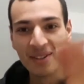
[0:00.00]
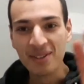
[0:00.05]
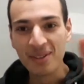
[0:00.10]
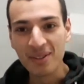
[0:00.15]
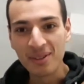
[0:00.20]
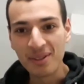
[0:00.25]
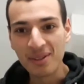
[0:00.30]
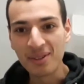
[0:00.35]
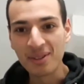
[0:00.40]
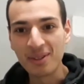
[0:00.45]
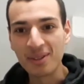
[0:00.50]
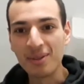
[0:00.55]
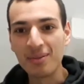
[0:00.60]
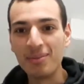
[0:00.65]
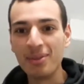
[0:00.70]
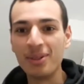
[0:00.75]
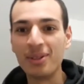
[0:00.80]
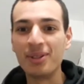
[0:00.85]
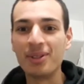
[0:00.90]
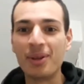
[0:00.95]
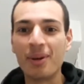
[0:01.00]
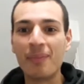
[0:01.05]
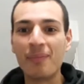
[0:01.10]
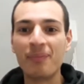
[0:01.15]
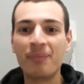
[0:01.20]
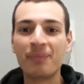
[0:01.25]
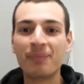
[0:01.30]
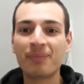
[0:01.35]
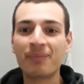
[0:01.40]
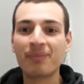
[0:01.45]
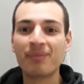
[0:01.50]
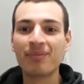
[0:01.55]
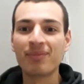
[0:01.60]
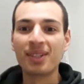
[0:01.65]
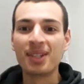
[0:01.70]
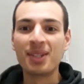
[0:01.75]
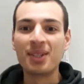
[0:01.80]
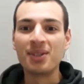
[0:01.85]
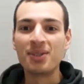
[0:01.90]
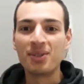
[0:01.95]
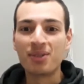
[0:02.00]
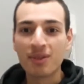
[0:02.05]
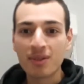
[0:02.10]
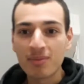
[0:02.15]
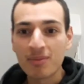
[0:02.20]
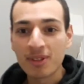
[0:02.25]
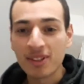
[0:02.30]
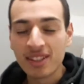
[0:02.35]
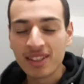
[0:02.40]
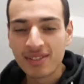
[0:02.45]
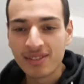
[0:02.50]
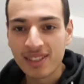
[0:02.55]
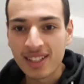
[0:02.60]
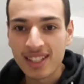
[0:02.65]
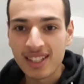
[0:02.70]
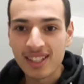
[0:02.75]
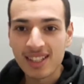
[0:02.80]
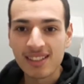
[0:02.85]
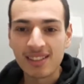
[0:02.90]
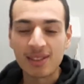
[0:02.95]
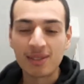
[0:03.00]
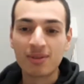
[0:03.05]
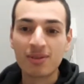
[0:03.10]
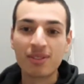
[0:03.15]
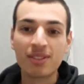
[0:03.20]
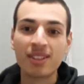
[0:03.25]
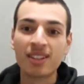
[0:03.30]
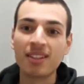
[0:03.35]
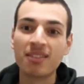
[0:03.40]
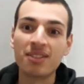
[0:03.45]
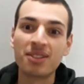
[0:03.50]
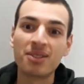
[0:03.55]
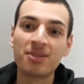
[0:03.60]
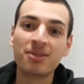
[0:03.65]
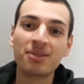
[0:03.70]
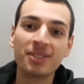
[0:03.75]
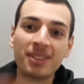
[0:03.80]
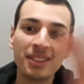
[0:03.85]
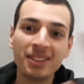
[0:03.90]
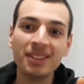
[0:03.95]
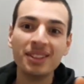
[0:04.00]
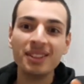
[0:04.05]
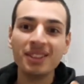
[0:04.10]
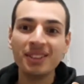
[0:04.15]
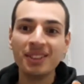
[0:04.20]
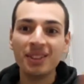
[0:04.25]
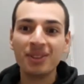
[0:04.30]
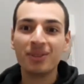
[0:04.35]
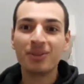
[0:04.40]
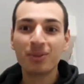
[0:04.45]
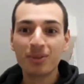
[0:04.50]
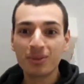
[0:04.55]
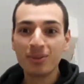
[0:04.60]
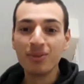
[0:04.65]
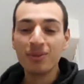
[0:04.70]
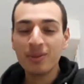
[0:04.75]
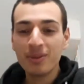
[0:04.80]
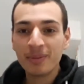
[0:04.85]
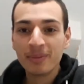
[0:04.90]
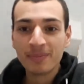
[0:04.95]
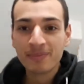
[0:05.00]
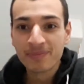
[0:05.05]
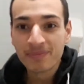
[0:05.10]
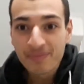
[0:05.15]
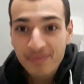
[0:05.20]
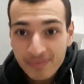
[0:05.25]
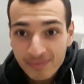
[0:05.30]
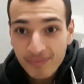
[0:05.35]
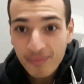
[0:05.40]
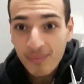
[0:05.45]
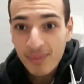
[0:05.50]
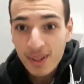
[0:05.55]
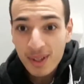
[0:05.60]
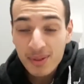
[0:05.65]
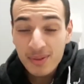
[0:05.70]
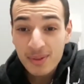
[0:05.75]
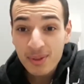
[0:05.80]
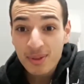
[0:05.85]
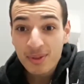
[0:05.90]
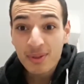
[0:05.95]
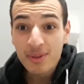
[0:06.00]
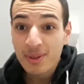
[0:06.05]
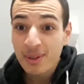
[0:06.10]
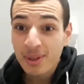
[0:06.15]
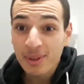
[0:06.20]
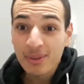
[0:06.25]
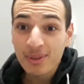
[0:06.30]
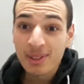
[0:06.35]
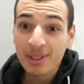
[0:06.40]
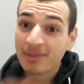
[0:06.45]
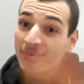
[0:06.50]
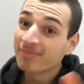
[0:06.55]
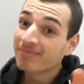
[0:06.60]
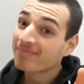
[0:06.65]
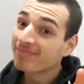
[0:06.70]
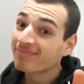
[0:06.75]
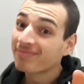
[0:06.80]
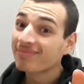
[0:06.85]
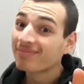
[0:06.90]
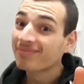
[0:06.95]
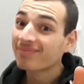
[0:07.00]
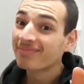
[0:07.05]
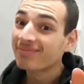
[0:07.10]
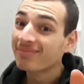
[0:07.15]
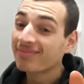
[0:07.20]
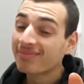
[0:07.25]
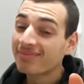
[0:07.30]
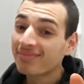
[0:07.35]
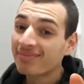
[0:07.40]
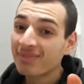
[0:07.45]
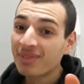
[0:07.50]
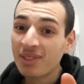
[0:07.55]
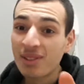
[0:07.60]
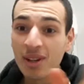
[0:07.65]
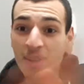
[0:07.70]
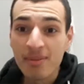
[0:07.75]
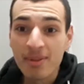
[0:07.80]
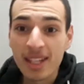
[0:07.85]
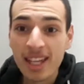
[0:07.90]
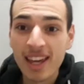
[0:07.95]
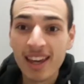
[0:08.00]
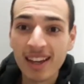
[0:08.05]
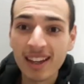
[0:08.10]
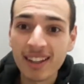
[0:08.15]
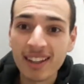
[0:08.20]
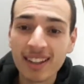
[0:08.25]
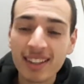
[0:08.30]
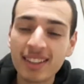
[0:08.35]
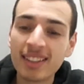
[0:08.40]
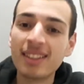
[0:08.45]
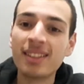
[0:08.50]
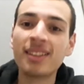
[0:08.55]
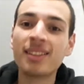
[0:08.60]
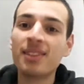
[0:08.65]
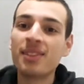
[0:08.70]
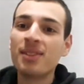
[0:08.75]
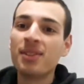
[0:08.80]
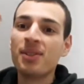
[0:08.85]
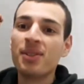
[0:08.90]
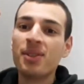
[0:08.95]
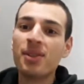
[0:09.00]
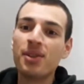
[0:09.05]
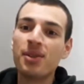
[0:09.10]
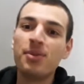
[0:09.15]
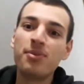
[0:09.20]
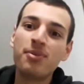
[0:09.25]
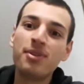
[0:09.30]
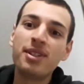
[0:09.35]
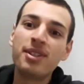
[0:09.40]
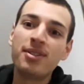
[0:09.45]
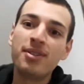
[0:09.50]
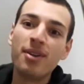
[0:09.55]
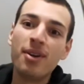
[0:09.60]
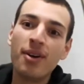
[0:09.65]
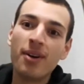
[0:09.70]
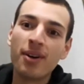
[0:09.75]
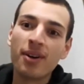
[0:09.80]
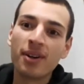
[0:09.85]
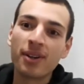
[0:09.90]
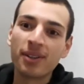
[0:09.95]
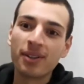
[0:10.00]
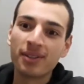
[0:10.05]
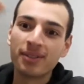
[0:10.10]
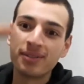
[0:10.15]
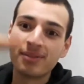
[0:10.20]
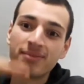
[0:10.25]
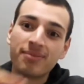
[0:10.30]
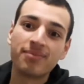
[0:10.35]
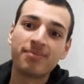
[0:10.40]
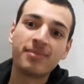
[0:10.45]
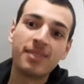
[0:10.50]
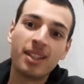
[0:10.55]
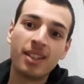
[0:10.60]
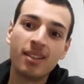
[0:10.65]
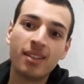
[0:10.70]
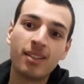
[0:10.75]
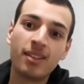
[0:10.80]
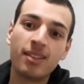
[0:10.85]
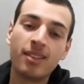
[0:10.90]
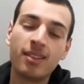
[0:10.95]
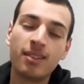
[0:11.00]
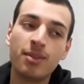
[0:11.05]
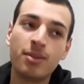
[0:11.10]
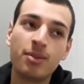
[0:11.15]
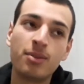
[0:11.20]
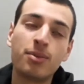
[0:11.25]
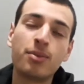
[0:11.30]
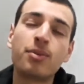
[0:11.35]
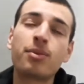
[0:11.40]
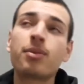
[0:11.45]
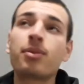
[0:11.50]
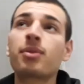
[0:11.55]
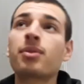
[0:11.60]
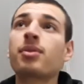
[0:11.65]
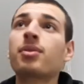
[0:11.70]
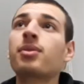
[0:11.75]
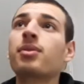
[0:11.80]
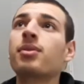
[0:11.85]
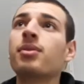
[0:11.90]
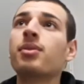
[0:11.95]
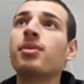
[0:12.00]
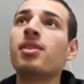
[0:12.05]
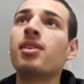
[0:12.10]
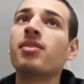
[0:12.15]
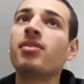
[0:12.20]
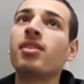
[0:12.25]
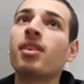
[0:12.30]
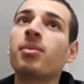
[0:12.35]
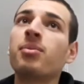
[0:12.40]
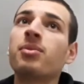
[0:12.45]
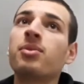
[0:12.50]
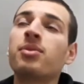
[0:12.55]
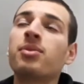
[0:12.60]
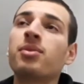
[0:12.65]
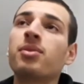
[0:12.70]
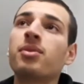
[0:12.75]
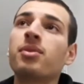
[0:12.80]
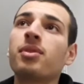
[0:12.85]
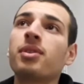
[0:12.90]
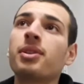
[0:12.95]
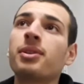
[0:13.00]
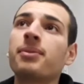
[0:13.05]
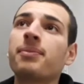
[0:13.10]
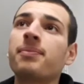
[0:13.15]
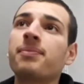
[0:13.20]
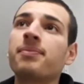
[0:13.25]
Oh le gros bug. Je suis complètement déphasé avec toutes ces révisions. Du coup, du coup aujourd'hui, tout comme hier, 8 h euh, jusque la fermeture